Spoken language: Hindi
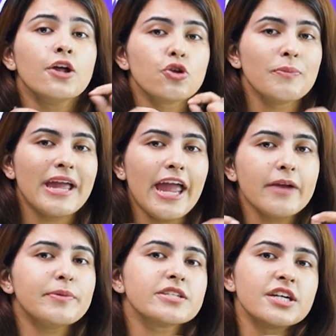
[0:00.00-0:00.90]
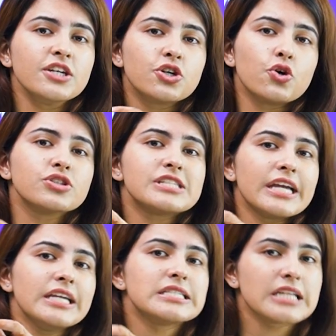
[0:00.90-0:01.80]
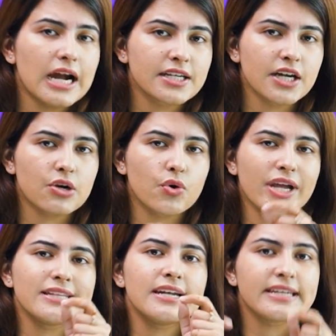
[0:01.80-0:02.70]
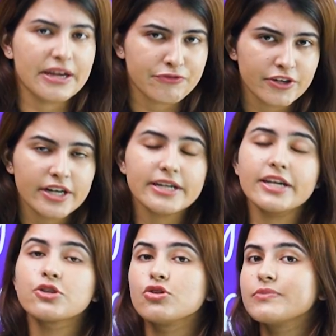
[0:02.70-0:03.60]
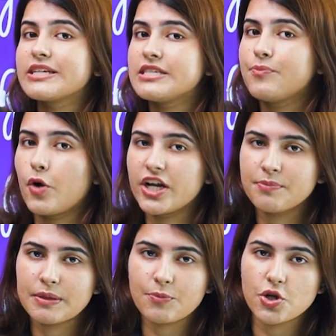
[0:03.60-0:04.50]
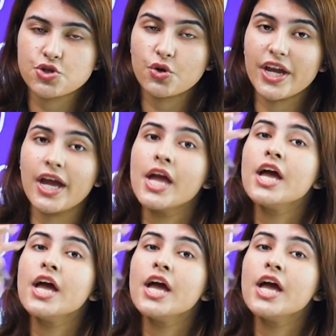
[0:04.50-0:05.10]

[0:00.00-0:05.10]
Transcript: तुम एक परसेंट ग्रोथ से ही स्टार्ट करोगे देन डेफिनेटली तुम किसी पॉइंट पर पहुँचोगे